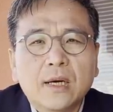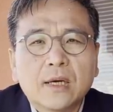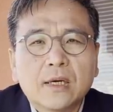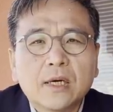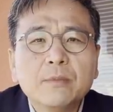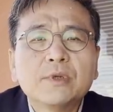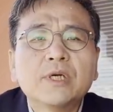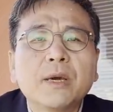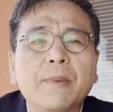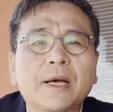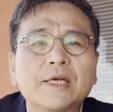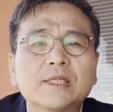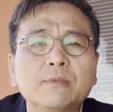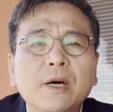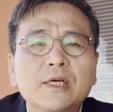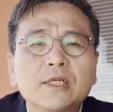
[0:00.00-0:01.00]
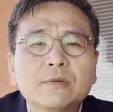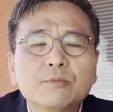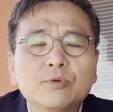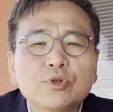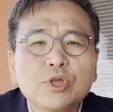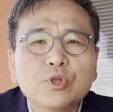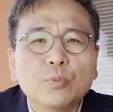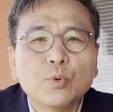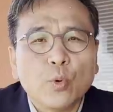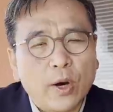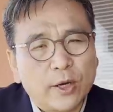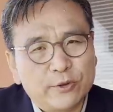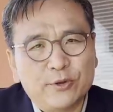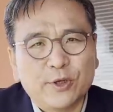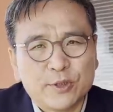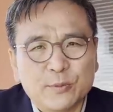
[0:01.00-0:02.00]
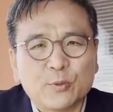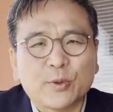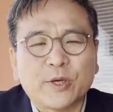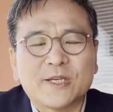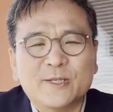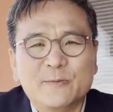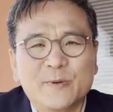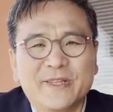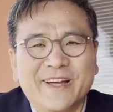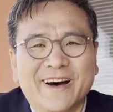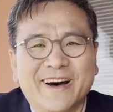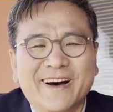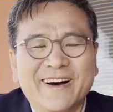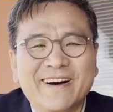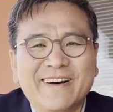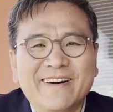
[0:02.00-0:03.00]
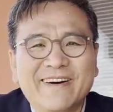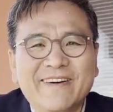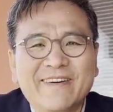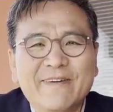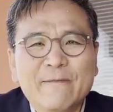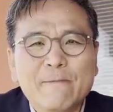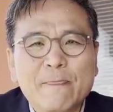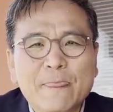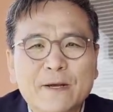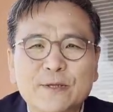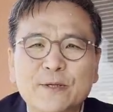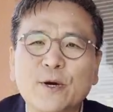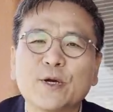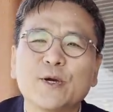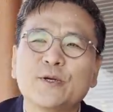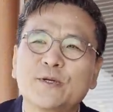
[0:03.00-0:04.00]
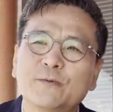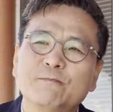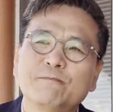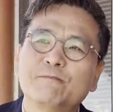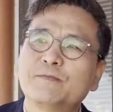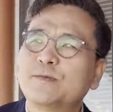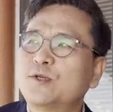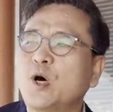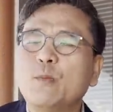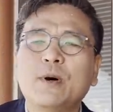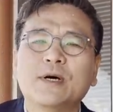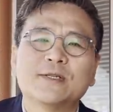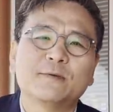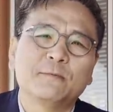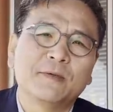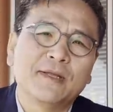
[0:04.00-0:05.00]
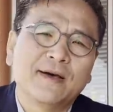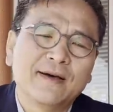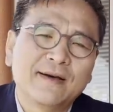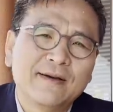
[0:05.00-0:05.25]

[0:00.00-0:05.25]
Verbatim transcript: 그럼 그렇게 말씀하시는 분들이 좀 도와주셨으면 좋겠습니다. 저 여기 처음 왔습니다.